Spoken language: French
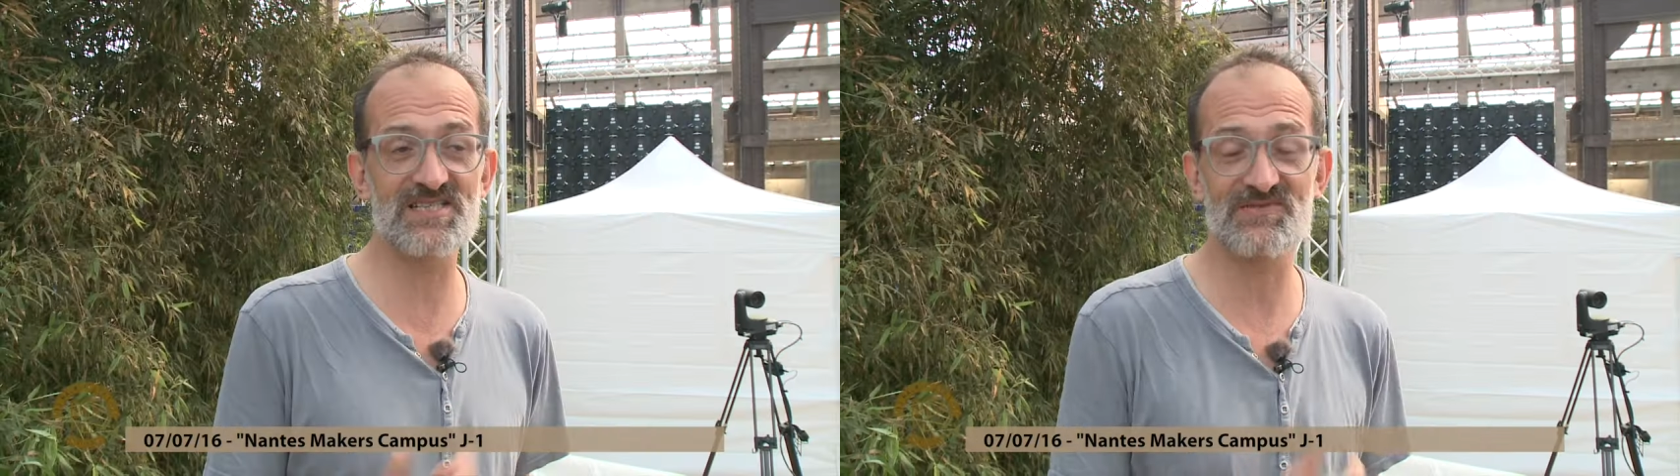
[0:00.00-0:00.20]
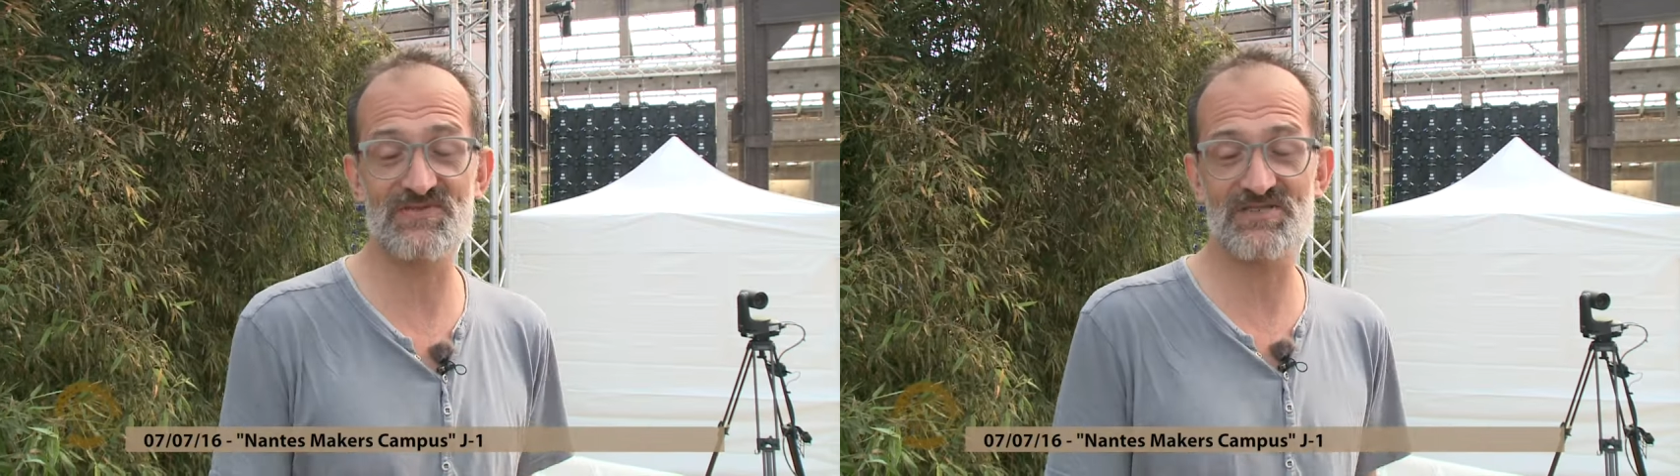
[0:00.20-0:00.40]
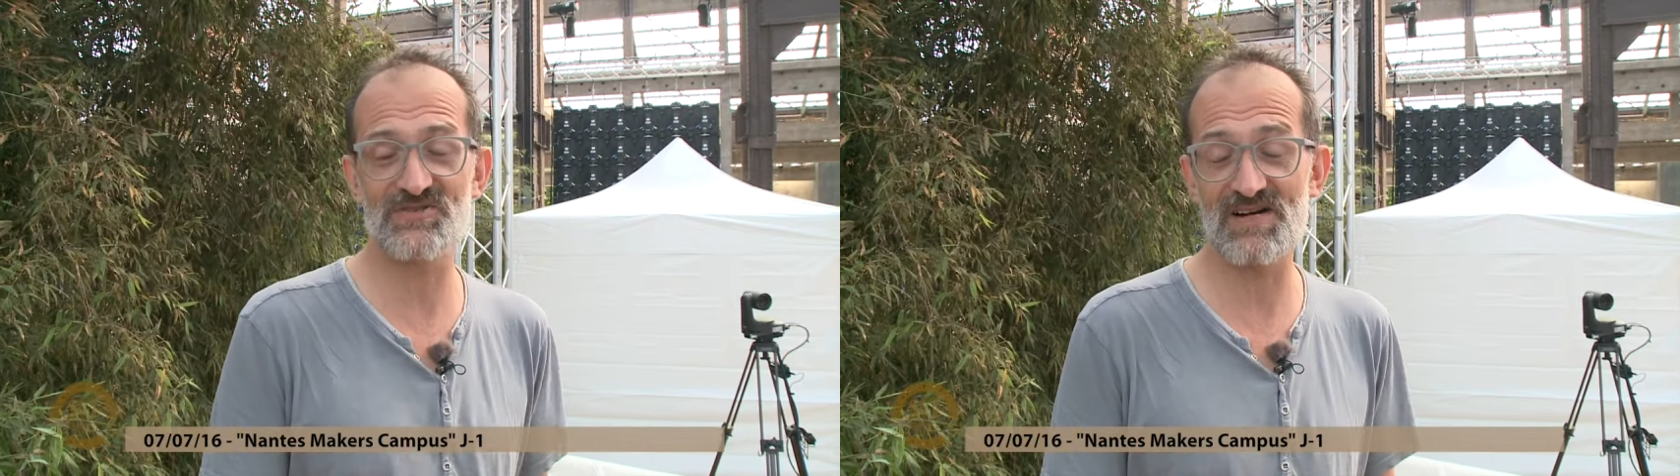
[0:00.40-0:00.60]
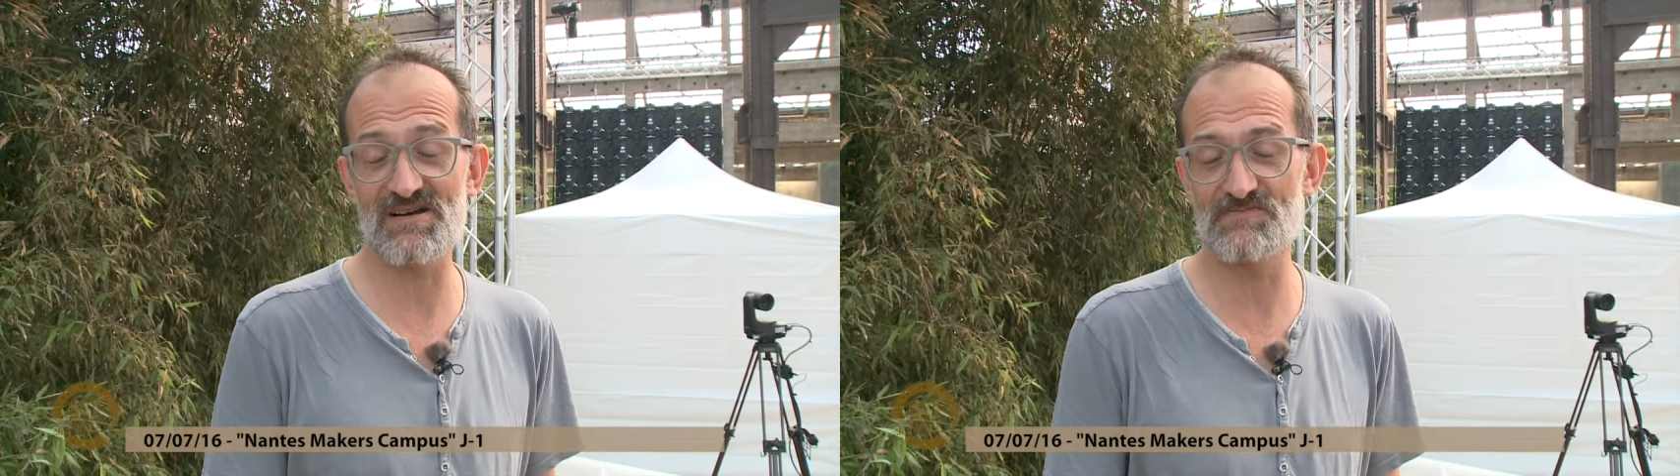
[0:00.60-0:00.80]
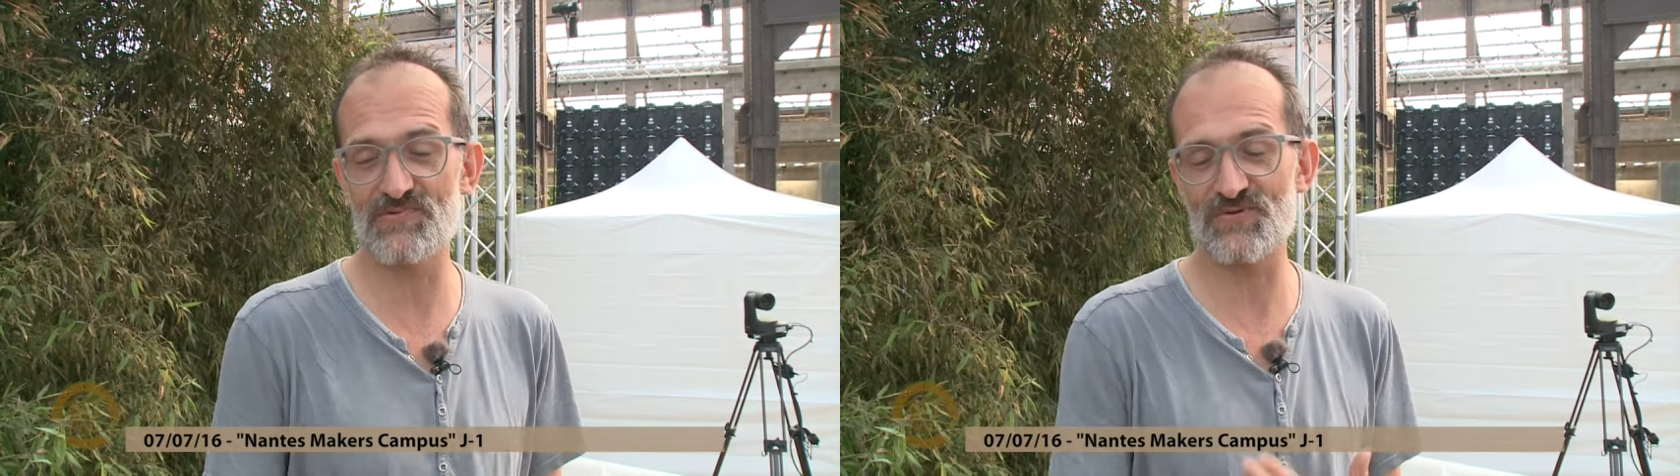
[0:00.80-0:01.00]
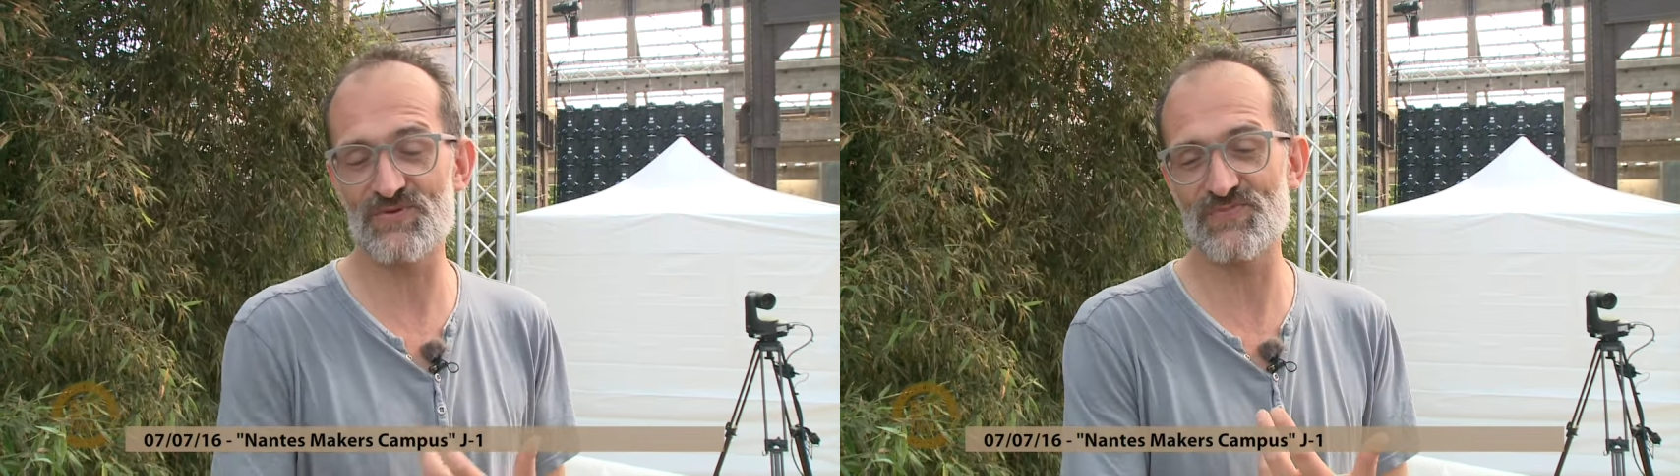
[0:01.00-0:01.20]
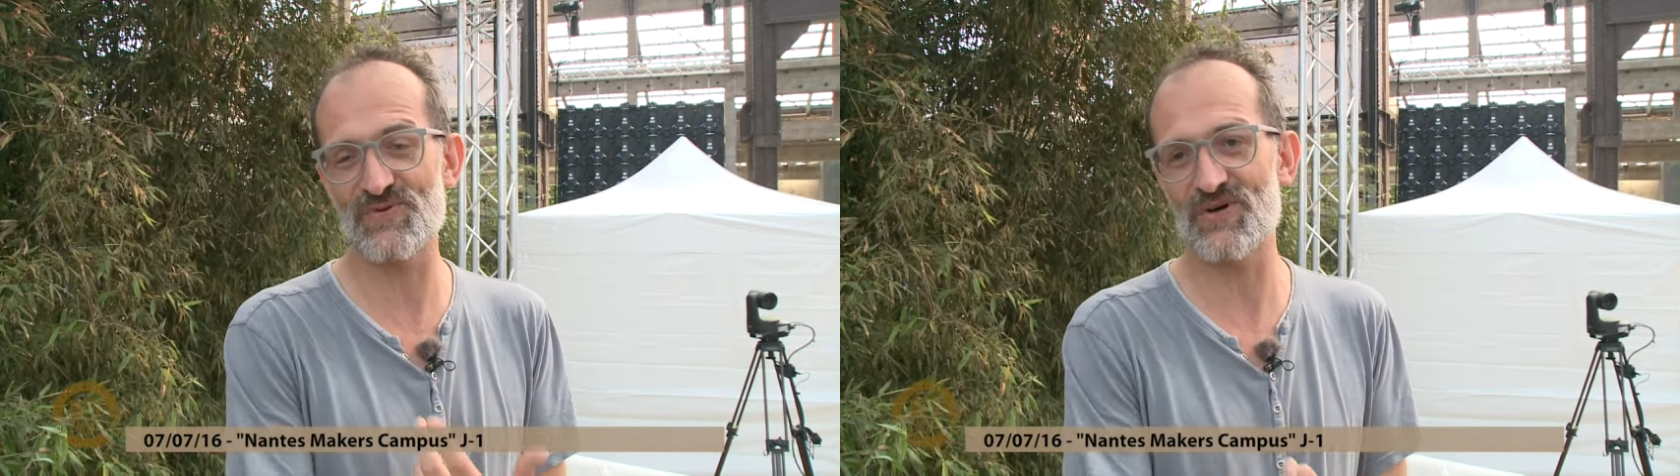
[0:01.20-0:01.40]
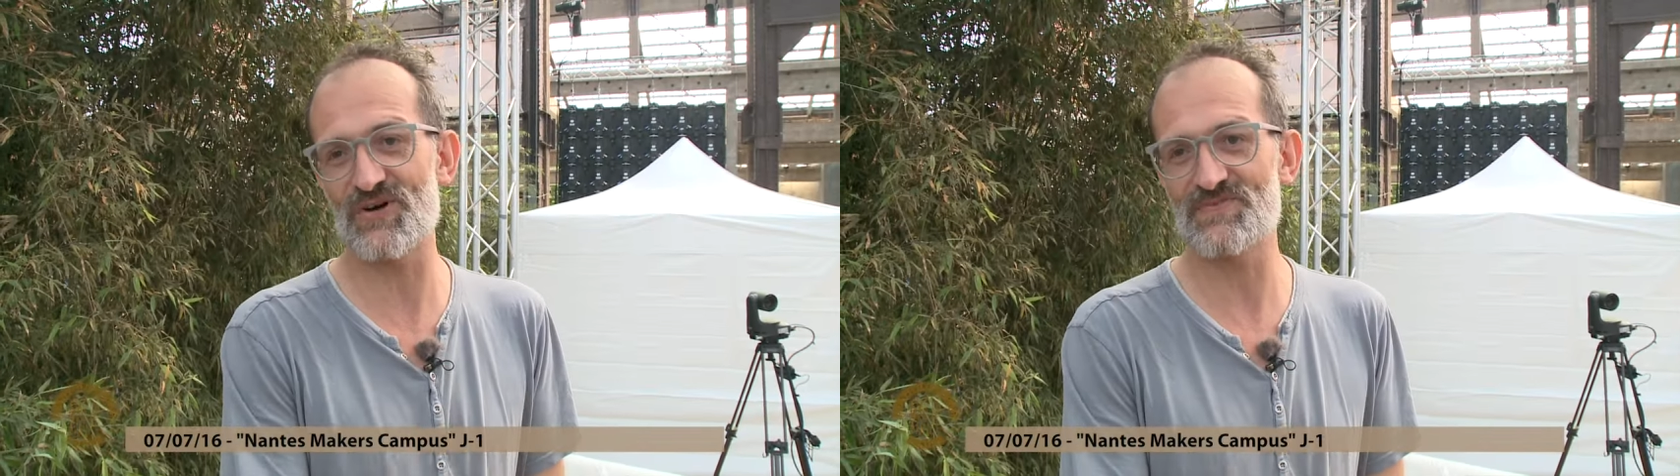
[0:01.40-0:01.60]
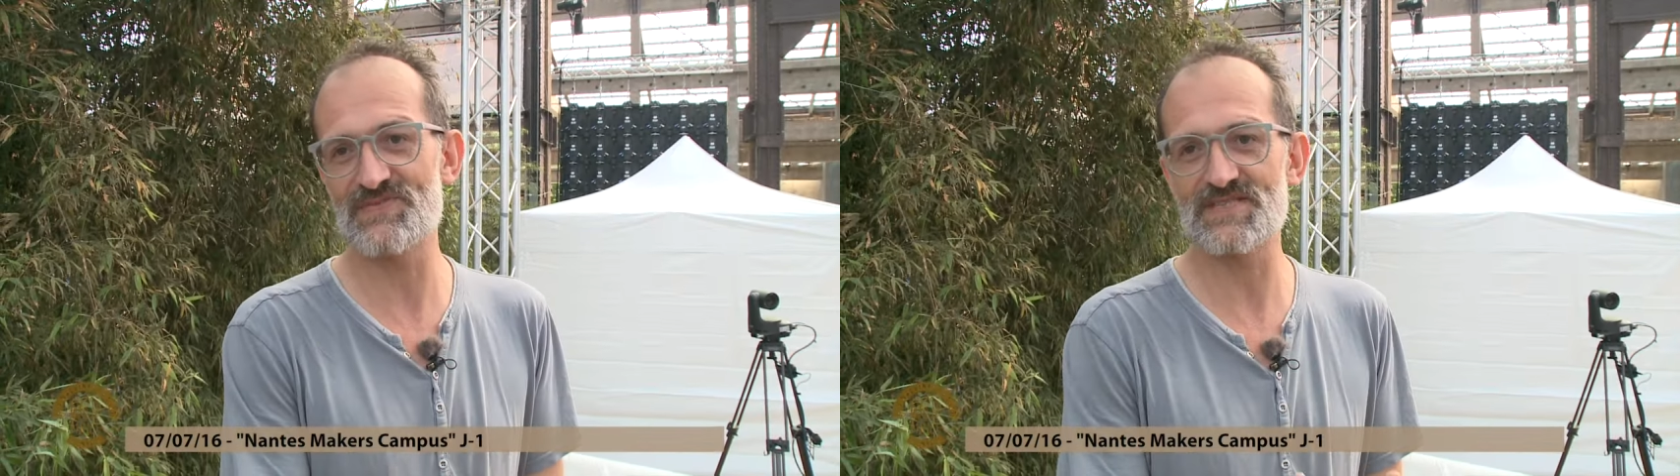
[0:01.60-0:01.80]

qui sont naturelles pour, l'homme.